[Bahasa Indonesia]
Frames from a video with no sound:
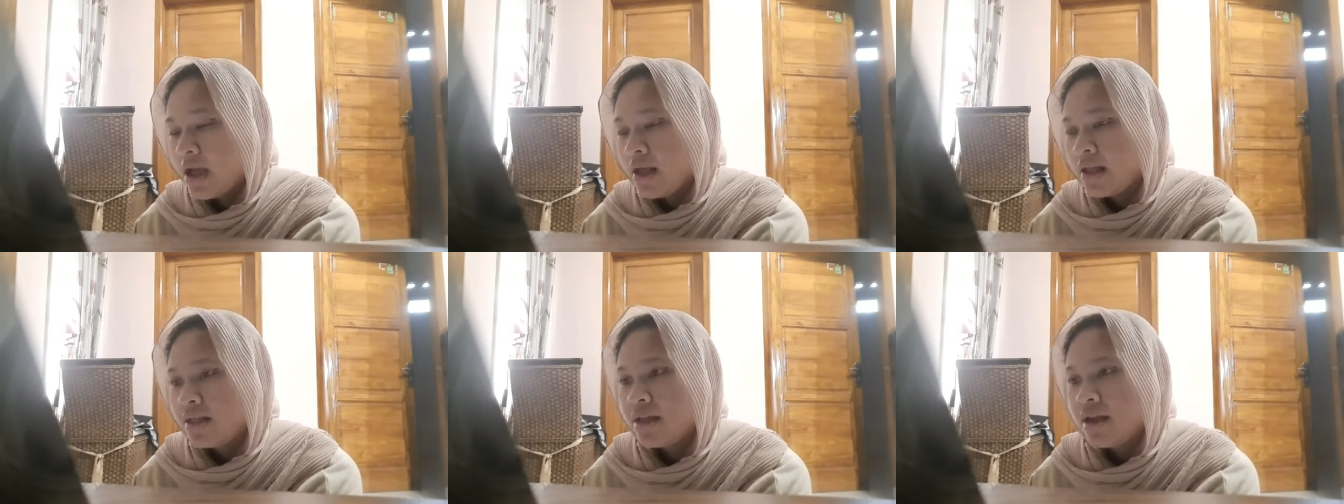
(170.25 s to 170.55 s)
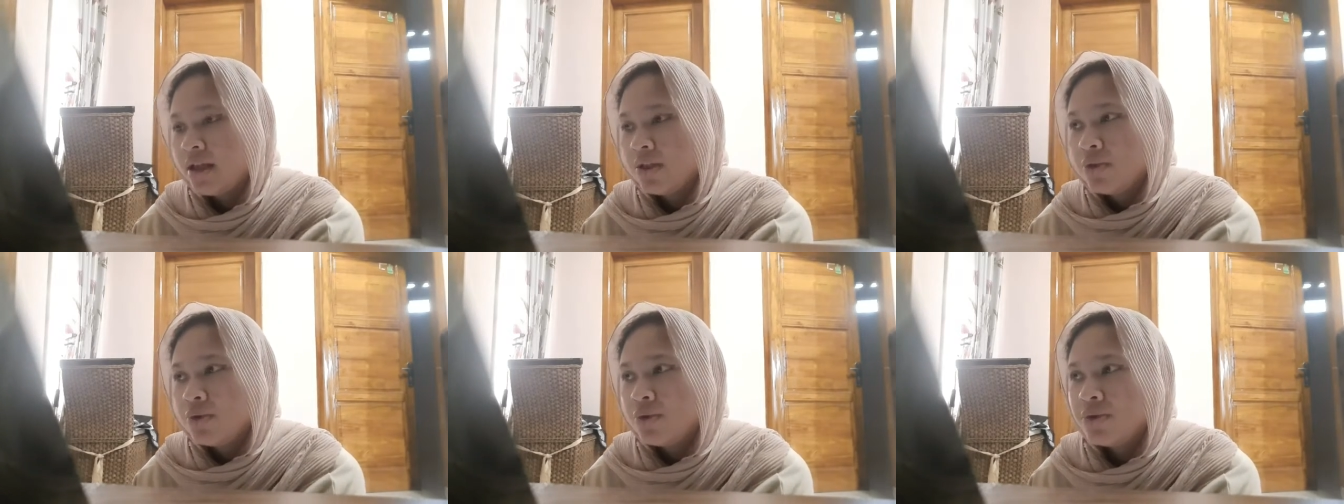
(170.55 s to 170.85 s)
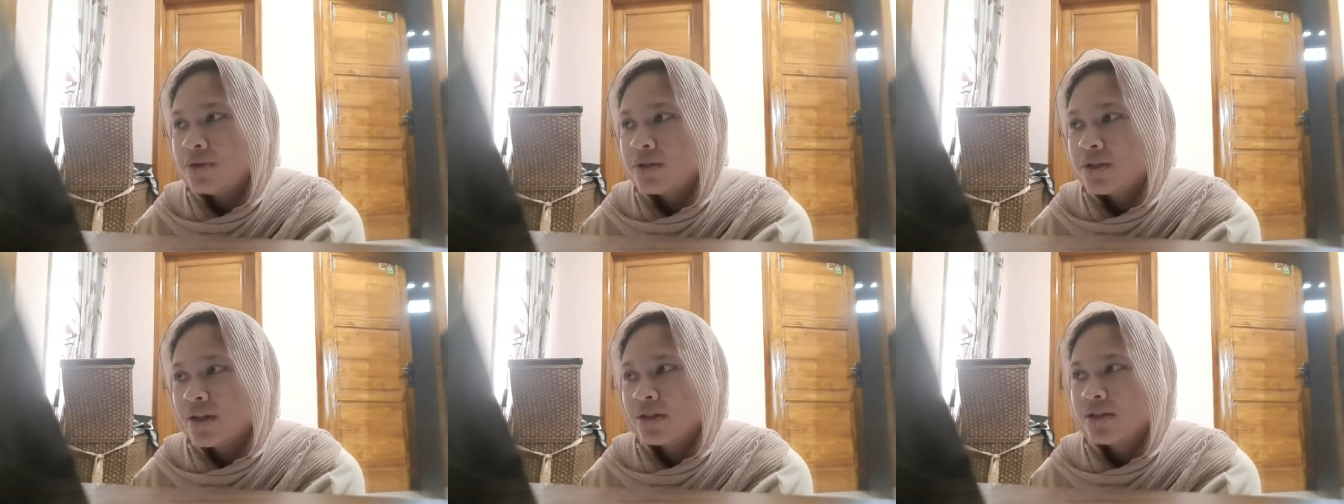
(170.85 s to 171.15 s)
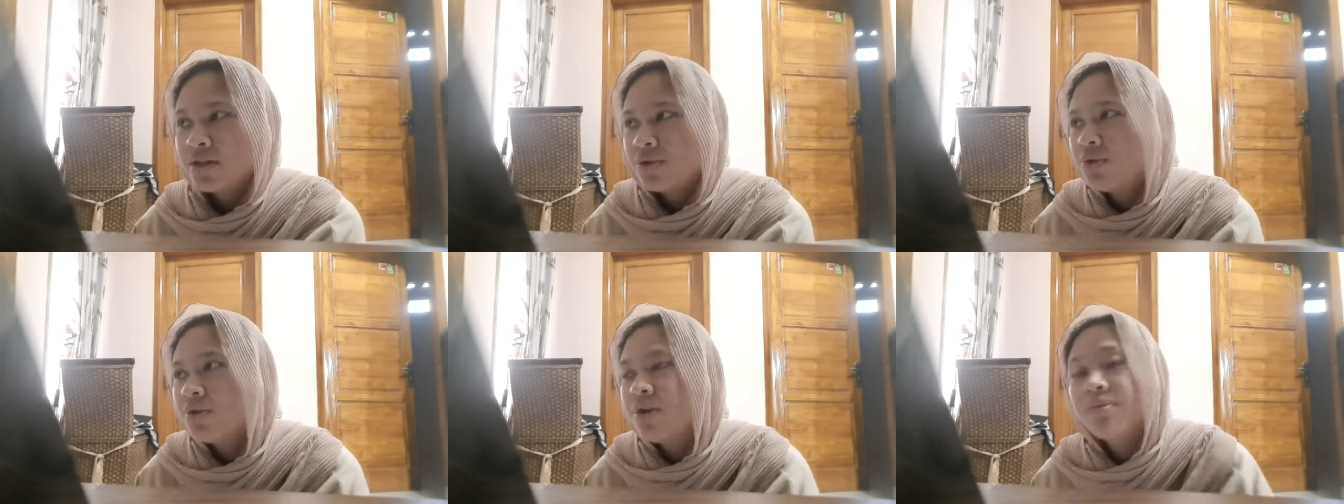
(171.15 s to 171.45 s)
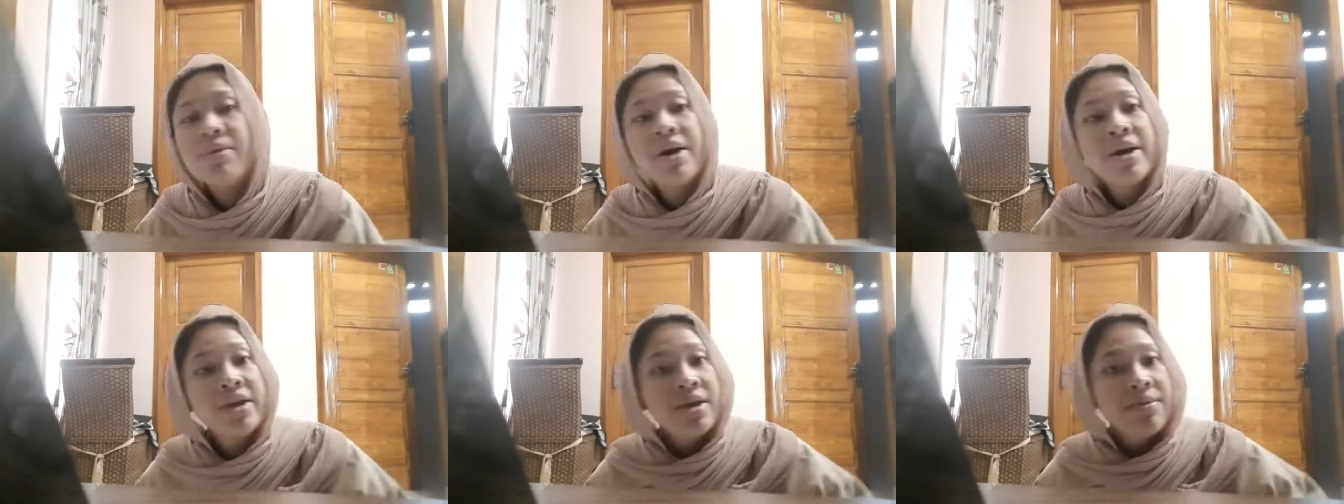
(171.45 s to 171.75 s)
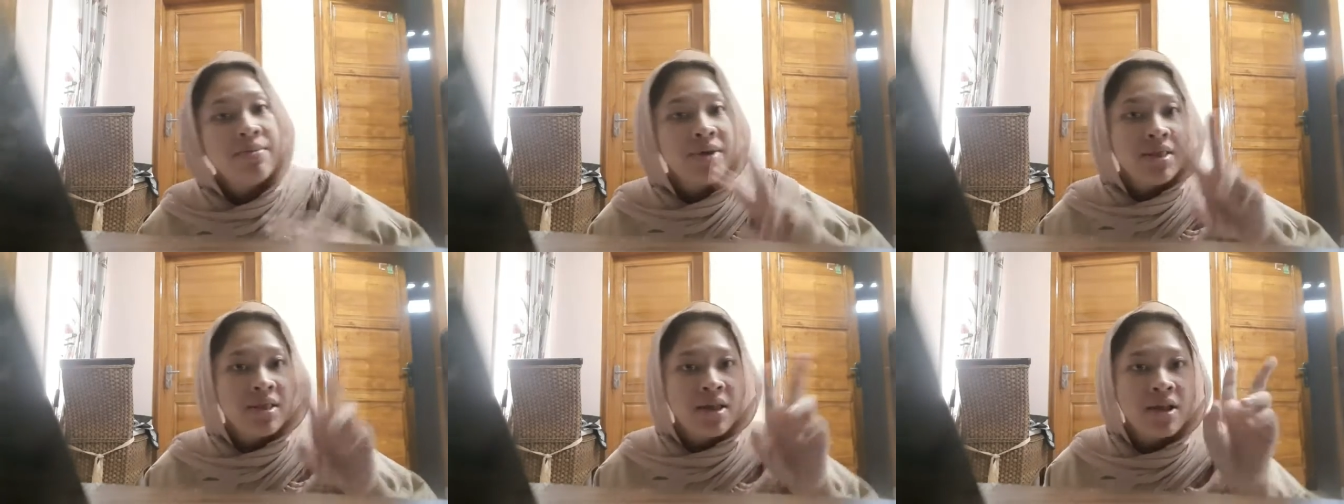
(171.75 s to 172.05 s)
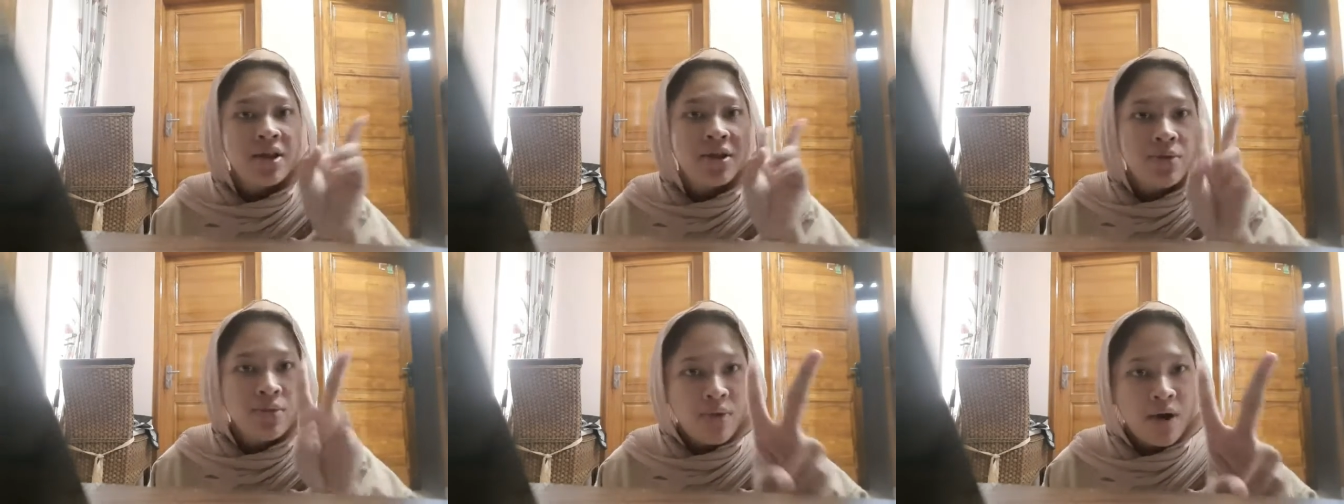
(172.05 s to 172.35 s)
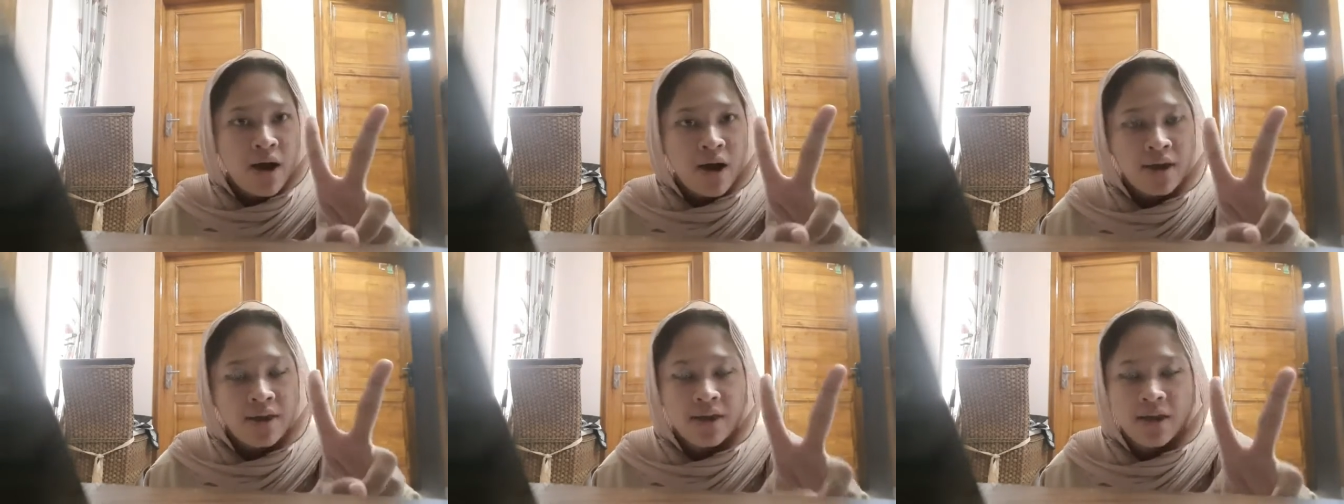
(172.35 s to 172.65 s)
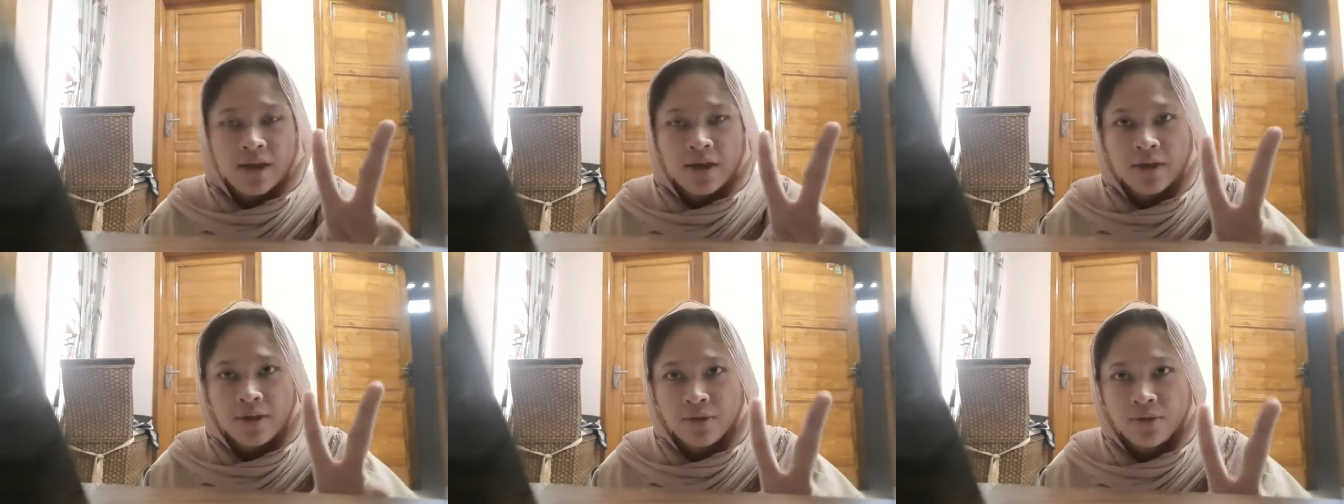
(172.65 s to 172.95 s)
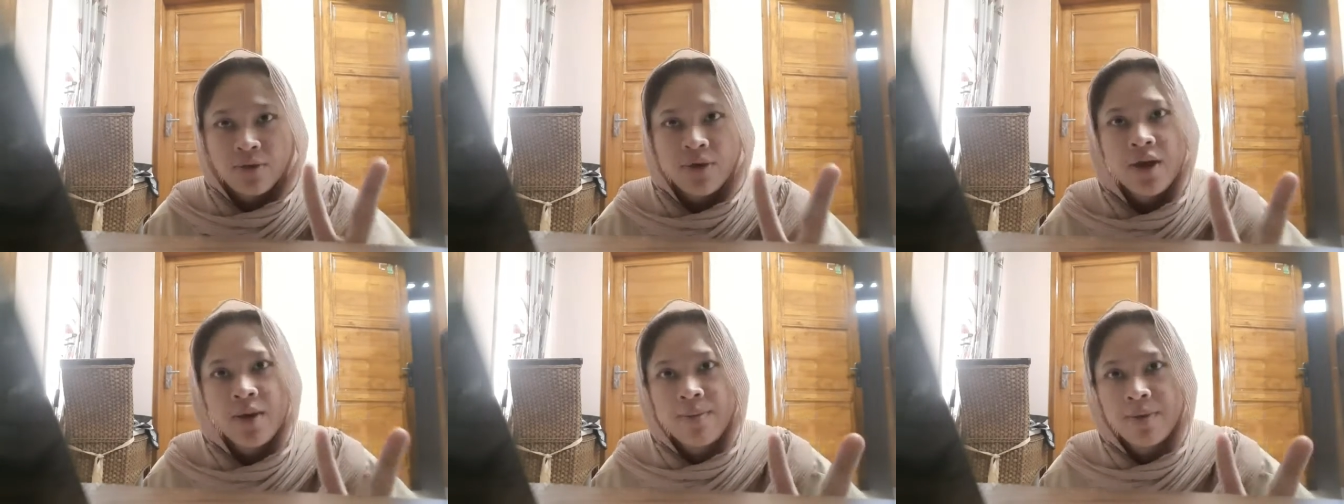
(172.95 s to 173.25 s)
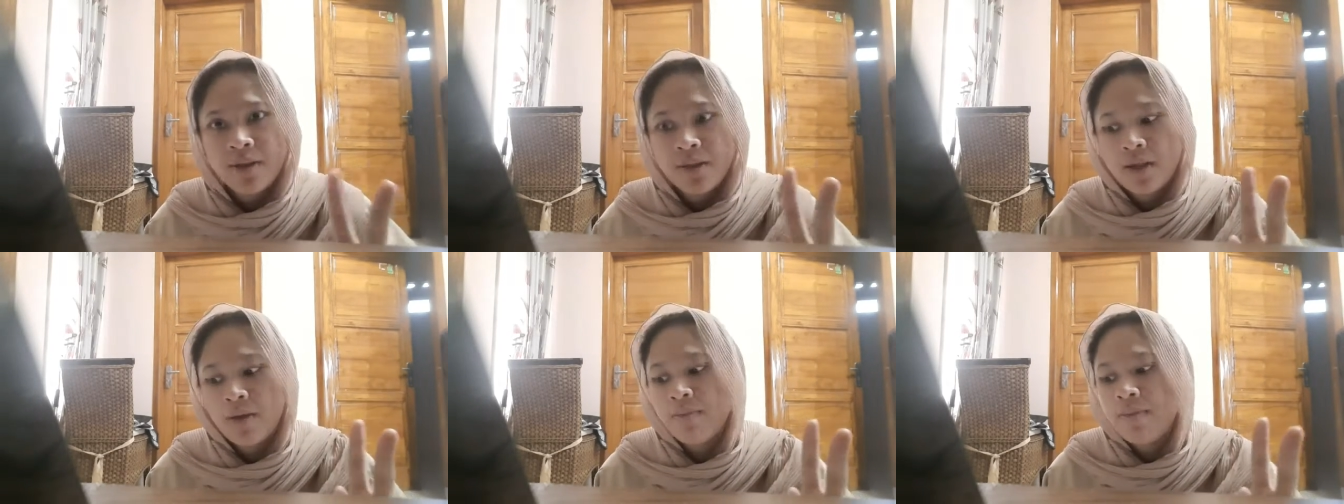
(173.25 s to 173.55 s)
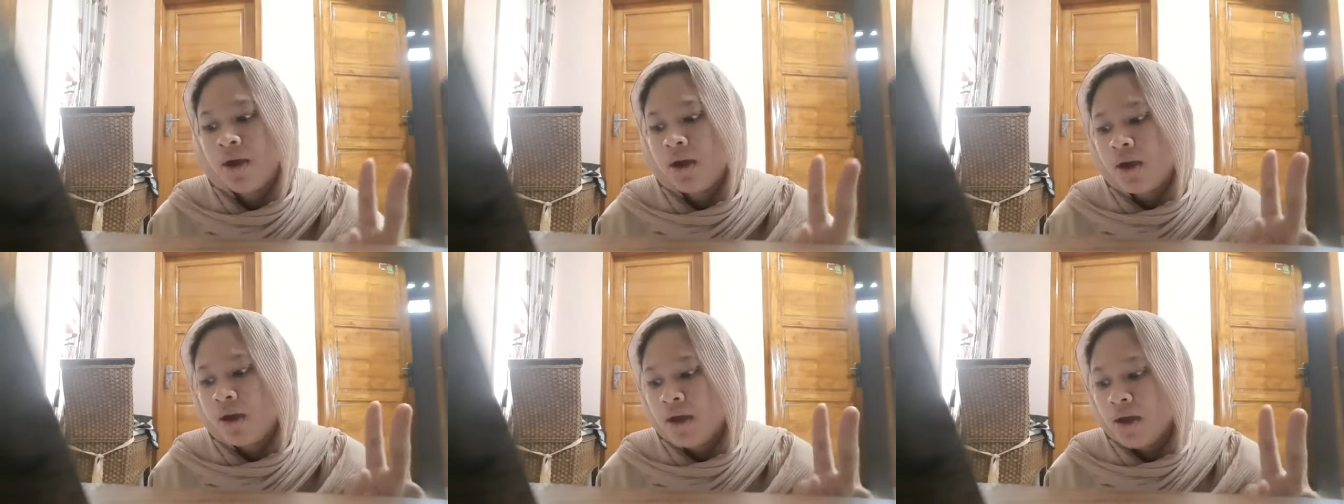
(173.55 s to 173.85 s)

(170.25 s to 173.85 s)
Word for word: yaitu stres itu dibagi menjadi dua yaitu yang pertama